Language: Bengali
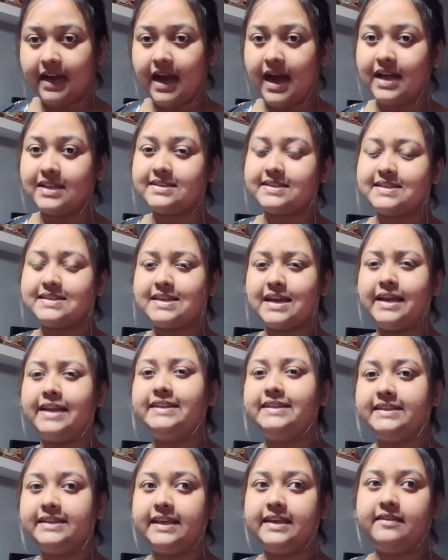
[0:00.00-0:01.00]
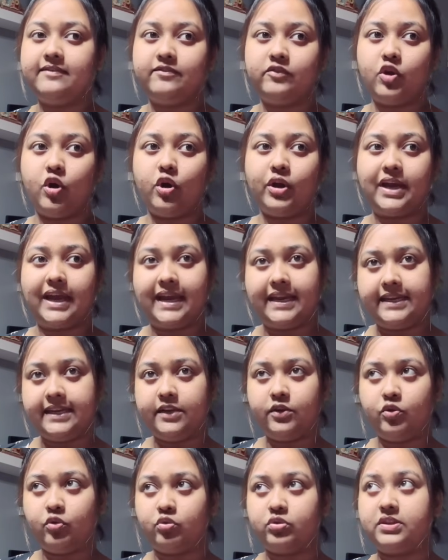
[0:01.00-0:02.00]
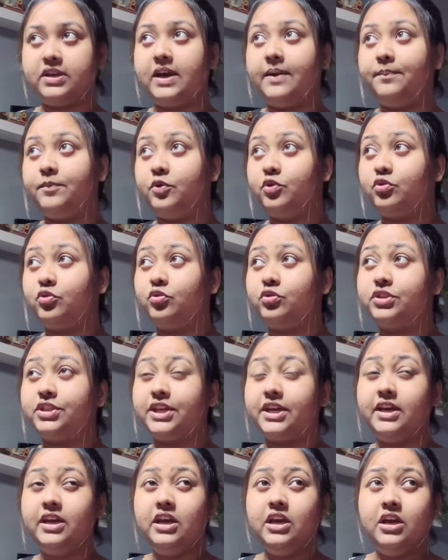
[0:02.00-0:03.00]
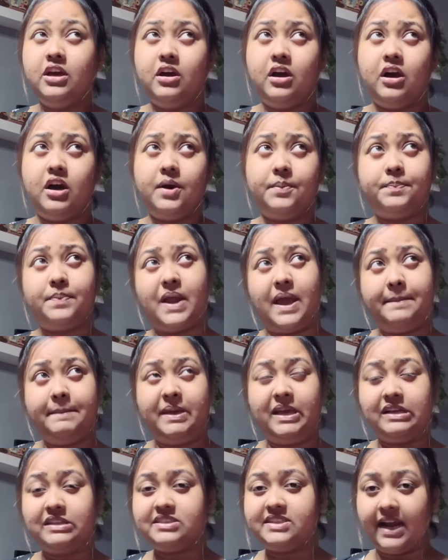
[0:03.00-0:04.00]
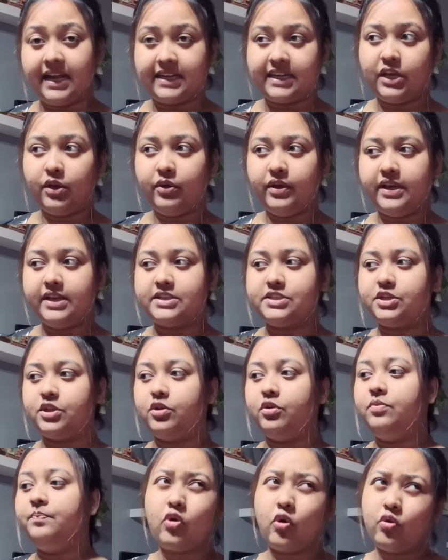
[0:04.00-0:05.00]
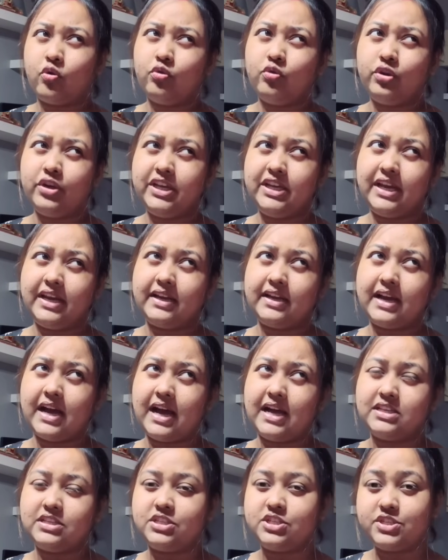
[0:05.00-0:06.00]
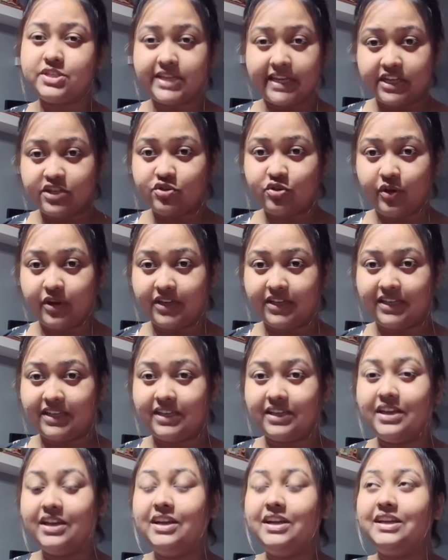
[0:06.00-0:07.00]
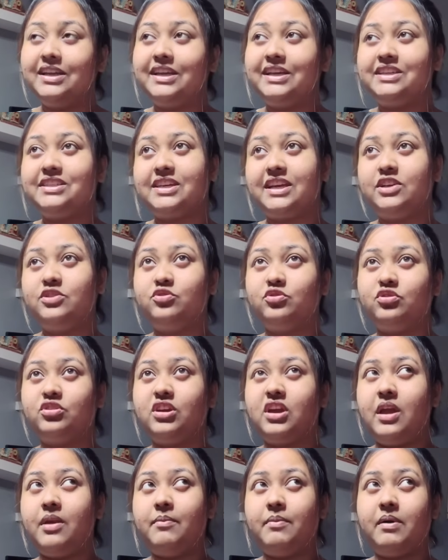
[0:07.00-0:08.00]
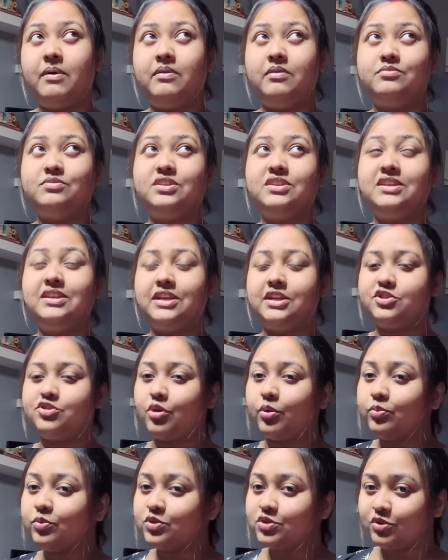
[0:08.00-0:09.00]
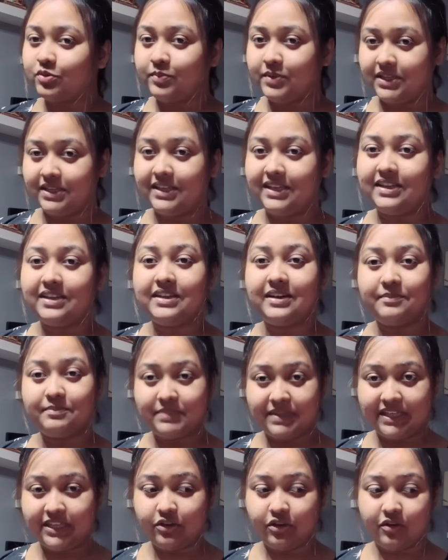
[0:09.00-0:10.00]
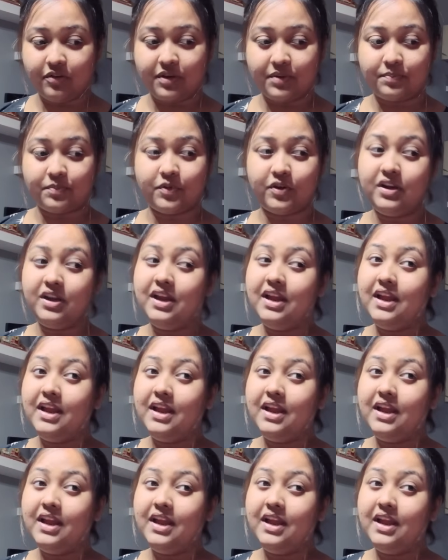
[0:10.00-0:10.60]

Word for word: আজকে সারাদিনে ব্লগ এডিট করতে আপলোড করতে প্রায় বিকাল চারটে হয়ে গেছিলো তখনও নীলের কাজ শেষ হয়নি ঠিক সেই জন্যই আমি ভাবলাম যে নীলের সমস্ত মিটিং কমপ্লিট হওয়ার পর